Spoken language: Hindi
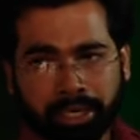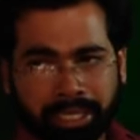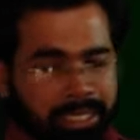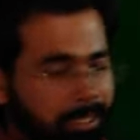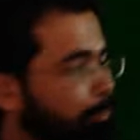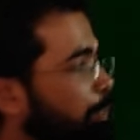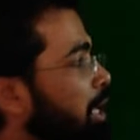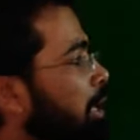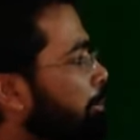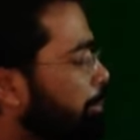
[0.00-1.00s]
ठीक है
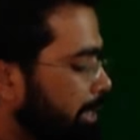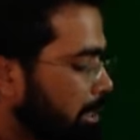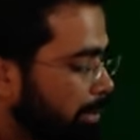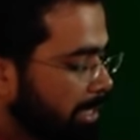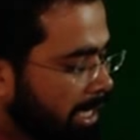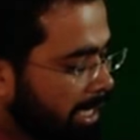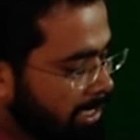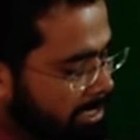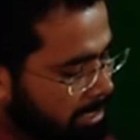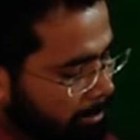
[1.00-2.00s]
मिडिल में क्या है
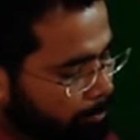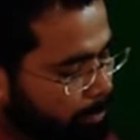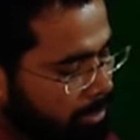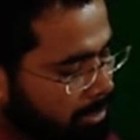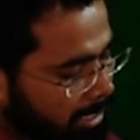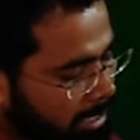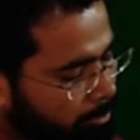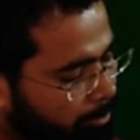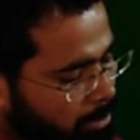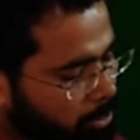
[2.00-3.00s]
इसका प्रत्येक
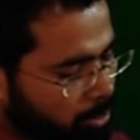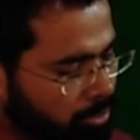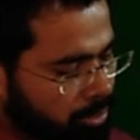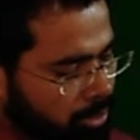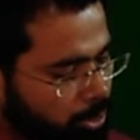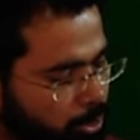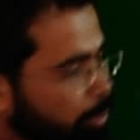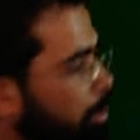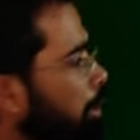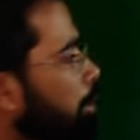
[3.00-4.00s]
बिंदु जो
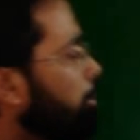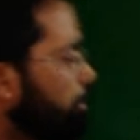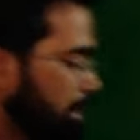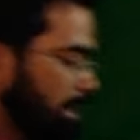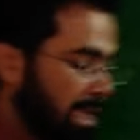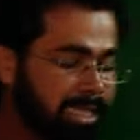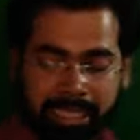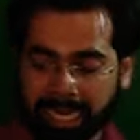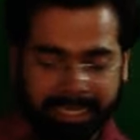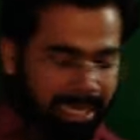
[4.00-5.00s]
प्रत्येक साइड